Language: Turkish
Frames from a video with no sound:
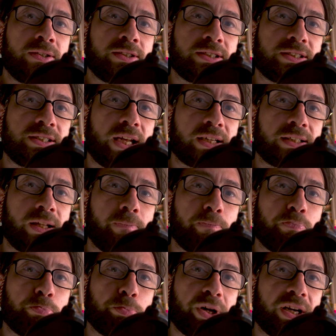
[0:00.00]

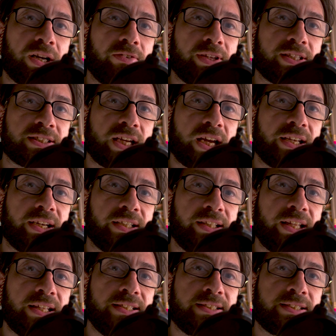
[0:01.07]
sizlerden para vesaire
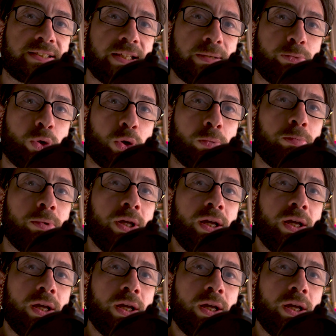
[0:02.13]
de istemiyorum.